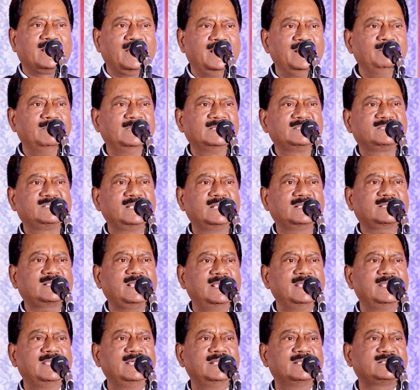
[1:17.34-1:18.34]
कहीं मस्जिद
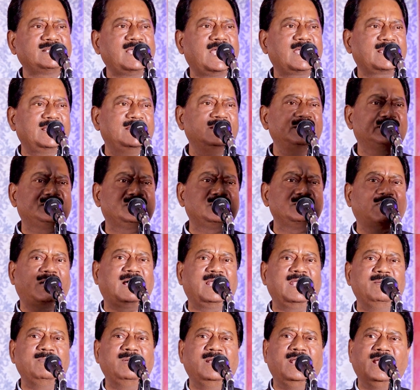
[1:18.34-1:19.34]
कहीं गिरजा कहीं
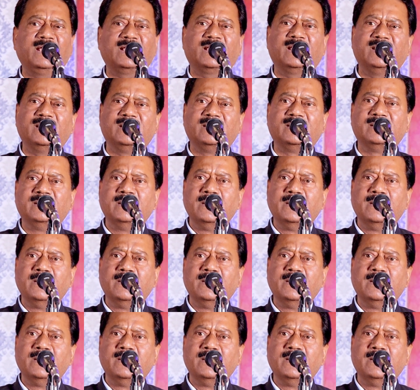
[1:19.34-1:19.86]
शिवाले मिलेंगे